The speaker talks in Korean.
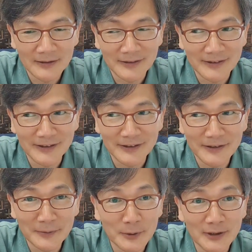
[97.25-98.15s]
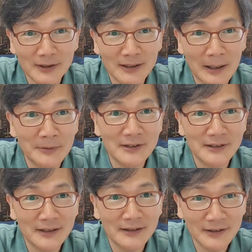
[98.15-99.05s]
예, 이를테면 남은
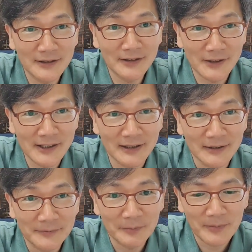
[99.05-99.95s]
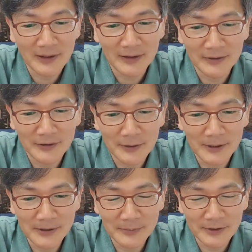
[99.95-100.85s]
자들이 되자 예, 이렇게
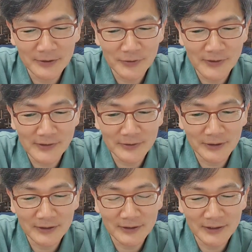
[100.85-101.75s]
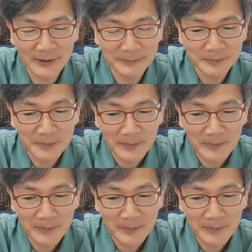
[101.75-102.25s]
말씀드릴 수 있을 것 같은데